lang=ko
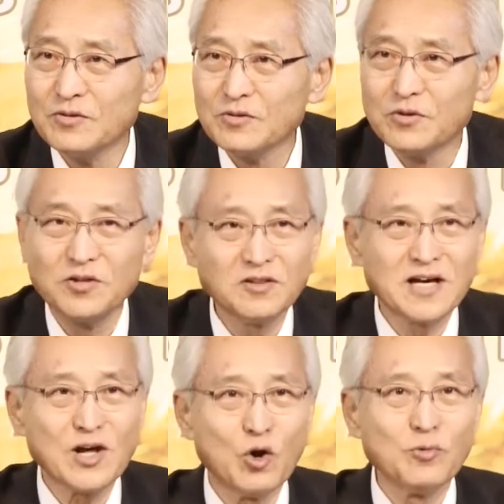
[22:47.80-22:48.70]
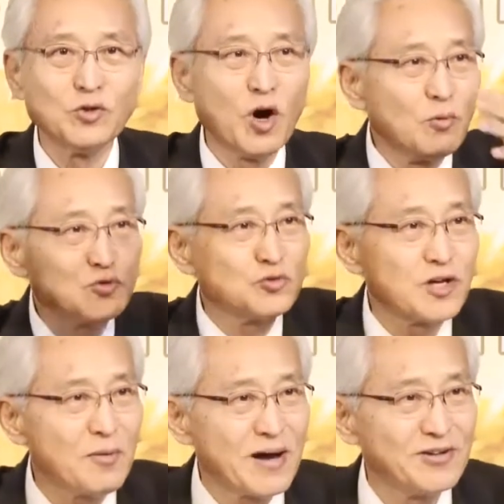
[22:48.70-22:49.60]
그들이 따라오면 너무
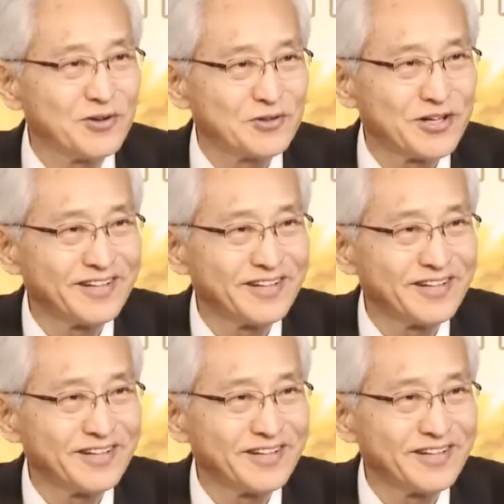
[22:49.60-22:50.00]
숫자가 많을 것이.